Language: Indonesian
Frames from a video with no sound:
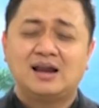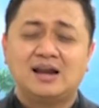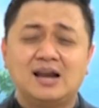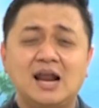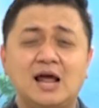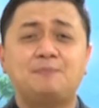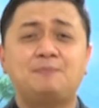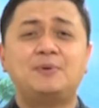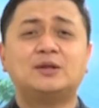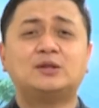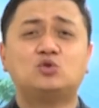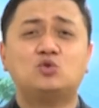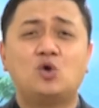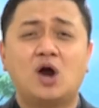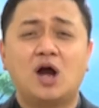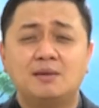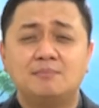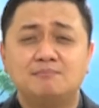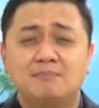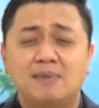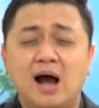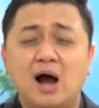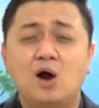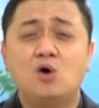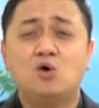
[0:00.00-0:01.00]
Kenapa
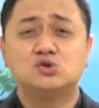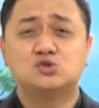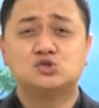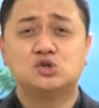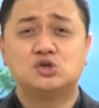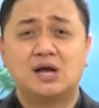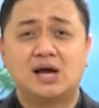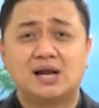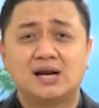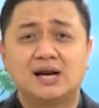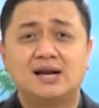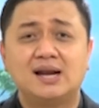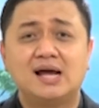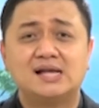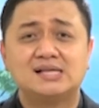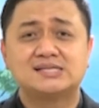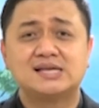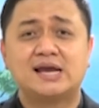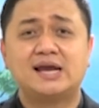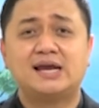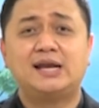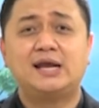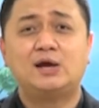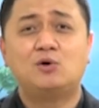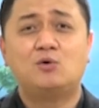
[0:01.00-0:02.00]
Tuhan mau saudara dan
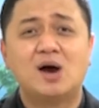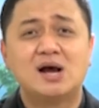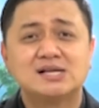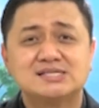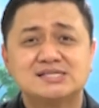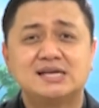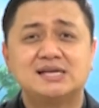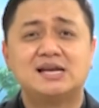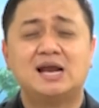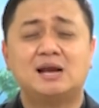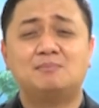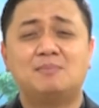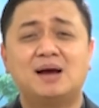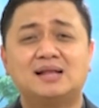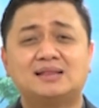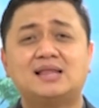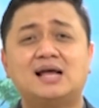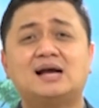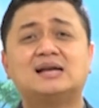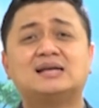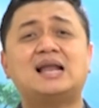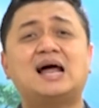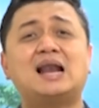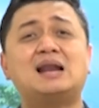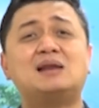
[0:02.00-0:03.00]
saya dewasa dan
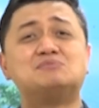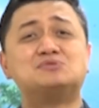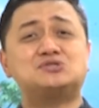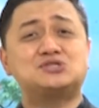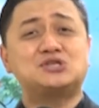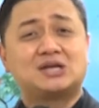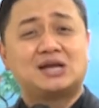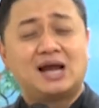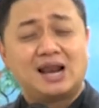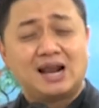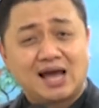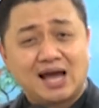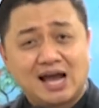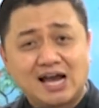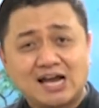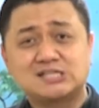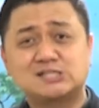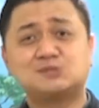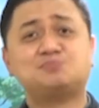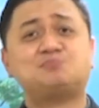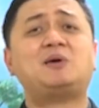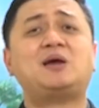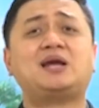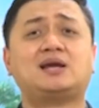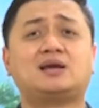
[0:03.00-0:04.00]
matang dalam segala
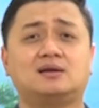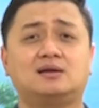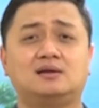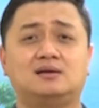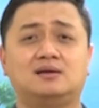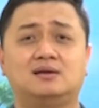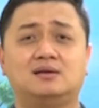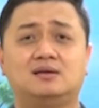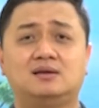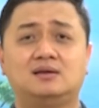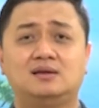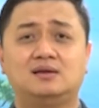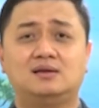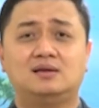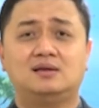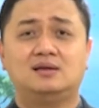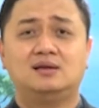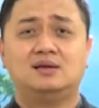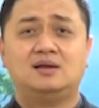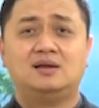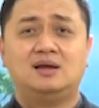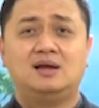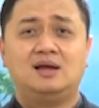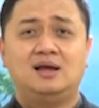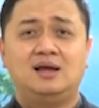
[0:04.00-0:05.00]
aspek?
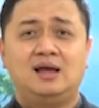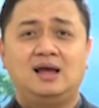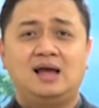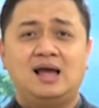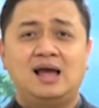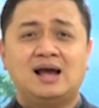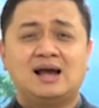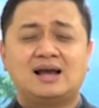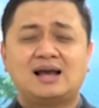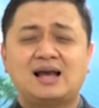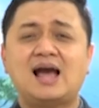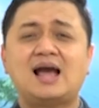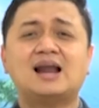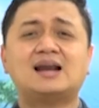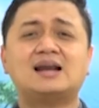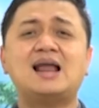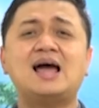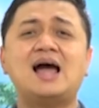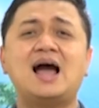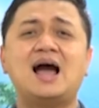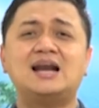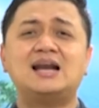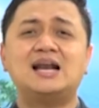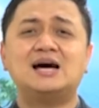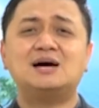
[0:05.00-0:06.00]

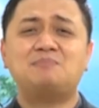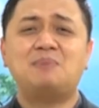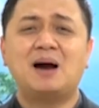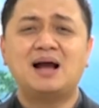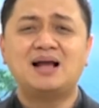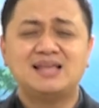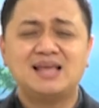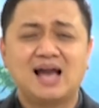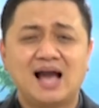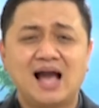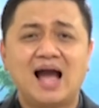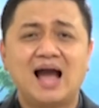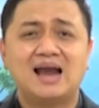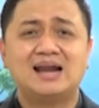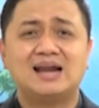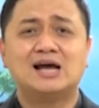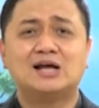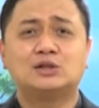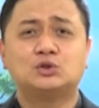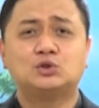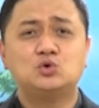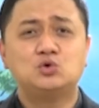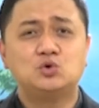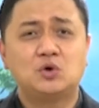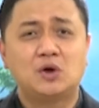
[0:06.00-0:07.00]
Karena ada banyak
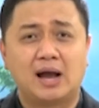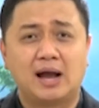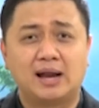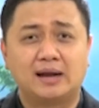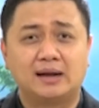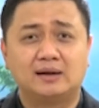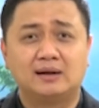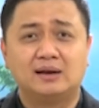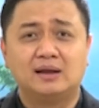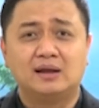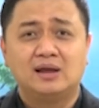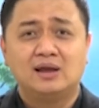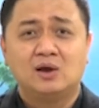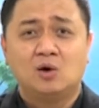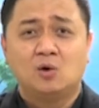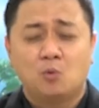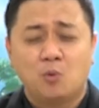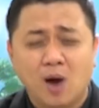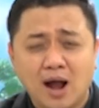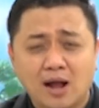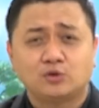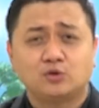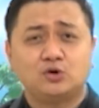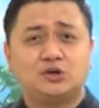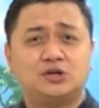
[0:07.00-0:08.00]
anak Tuhan
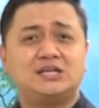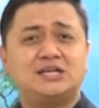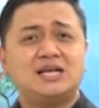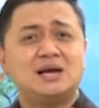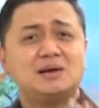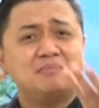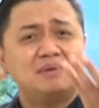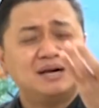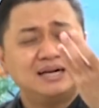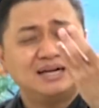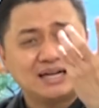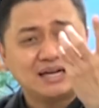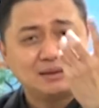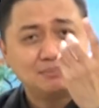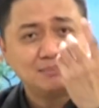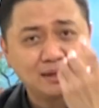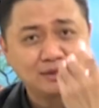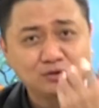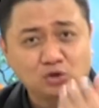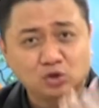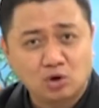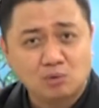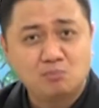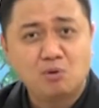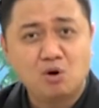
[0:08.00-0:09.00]
Waktu dia menerima
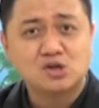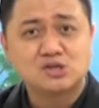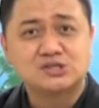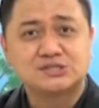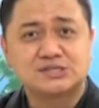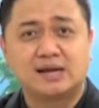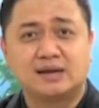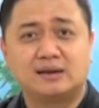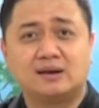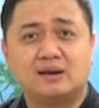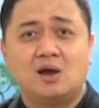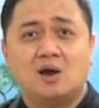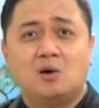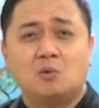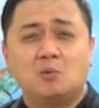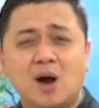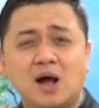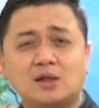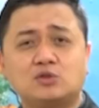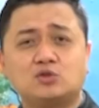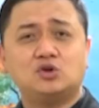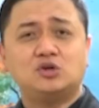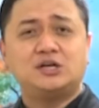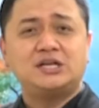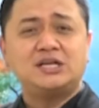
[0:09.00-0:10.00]
terobosan,
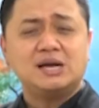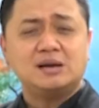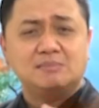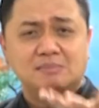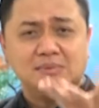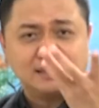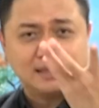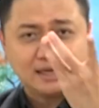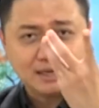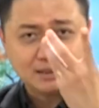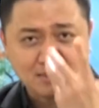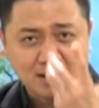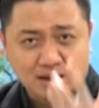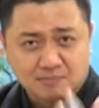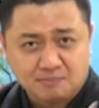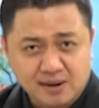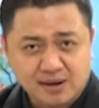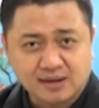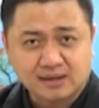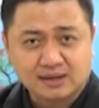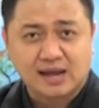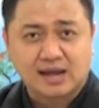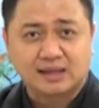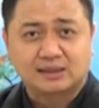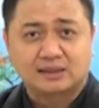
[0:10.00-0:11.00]
waktu dia menerima
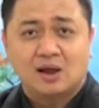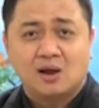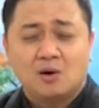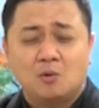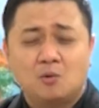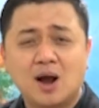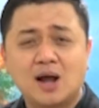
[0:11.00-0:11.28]
berkat,